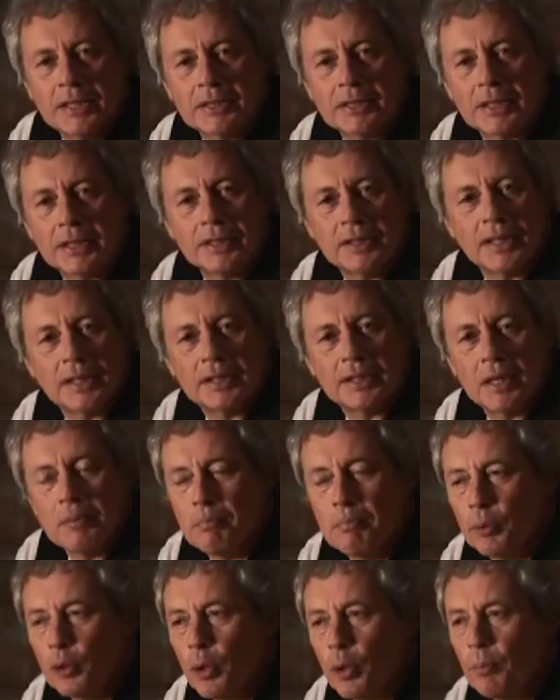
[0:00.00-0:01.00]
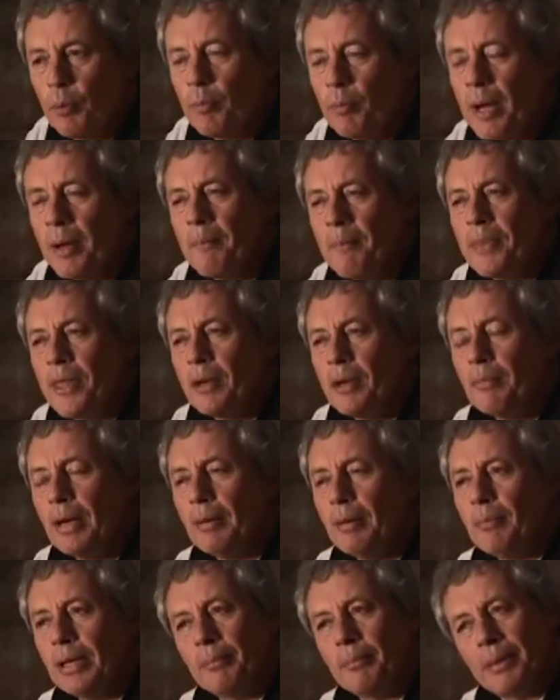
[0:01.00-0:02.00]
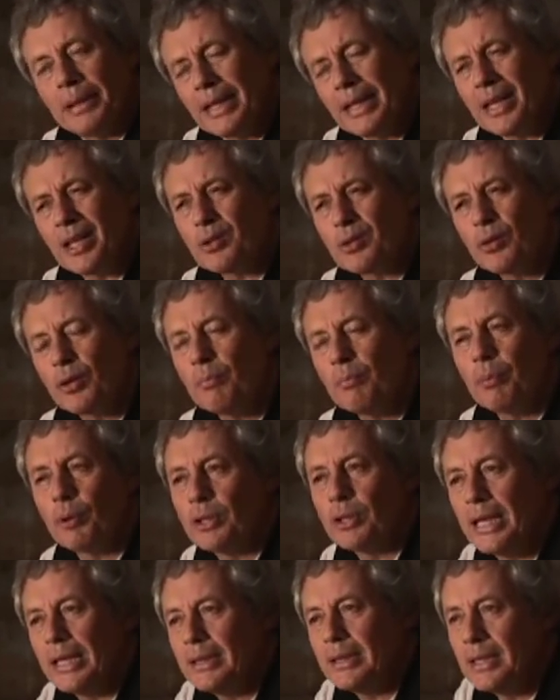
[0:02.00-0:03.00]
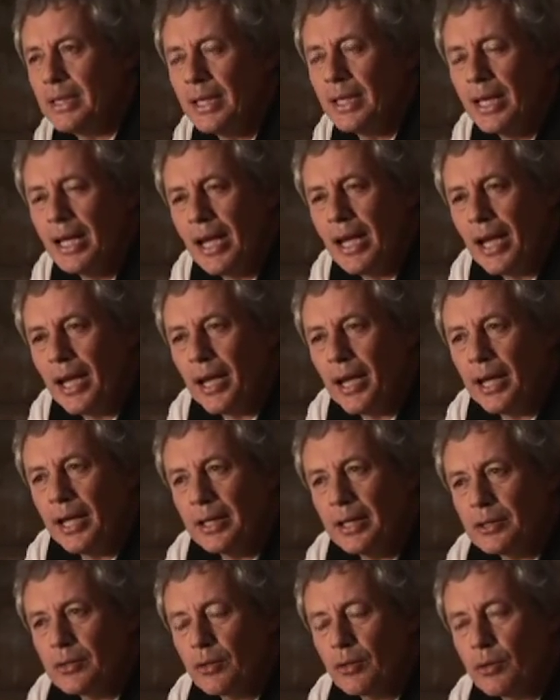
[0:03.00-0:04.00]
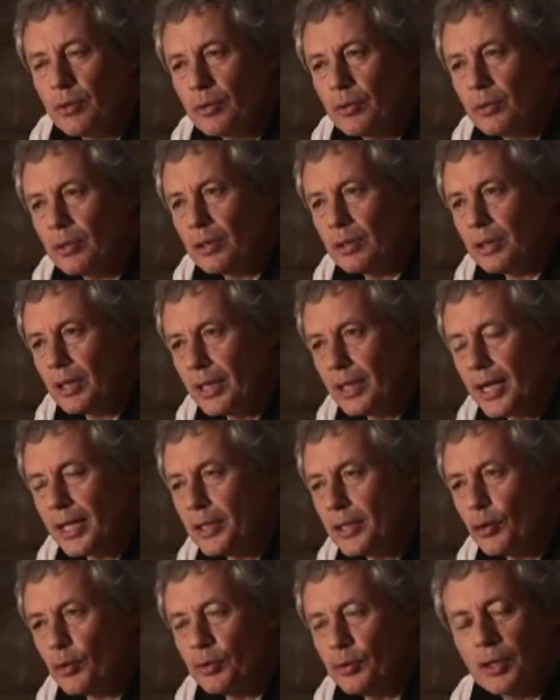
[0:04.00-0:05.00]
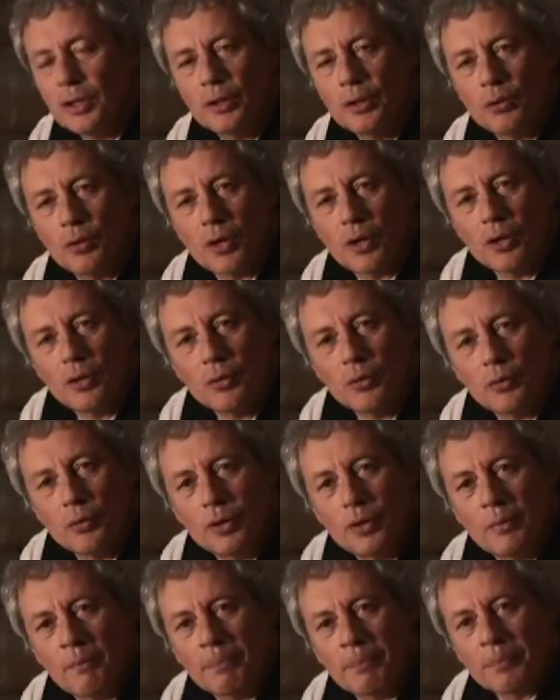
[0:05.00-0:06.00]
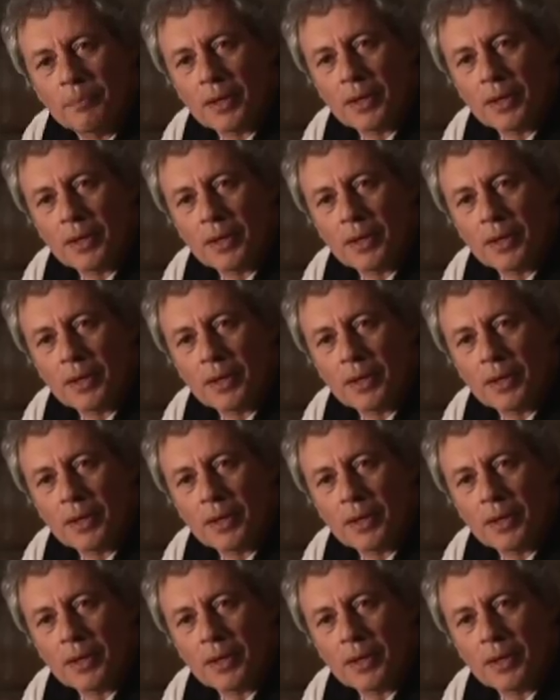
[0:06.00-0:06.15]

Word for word: scritta tempo dopo, ma, ma, ma, le patacche sono importanti e, e sono dei grandi contenitori in cui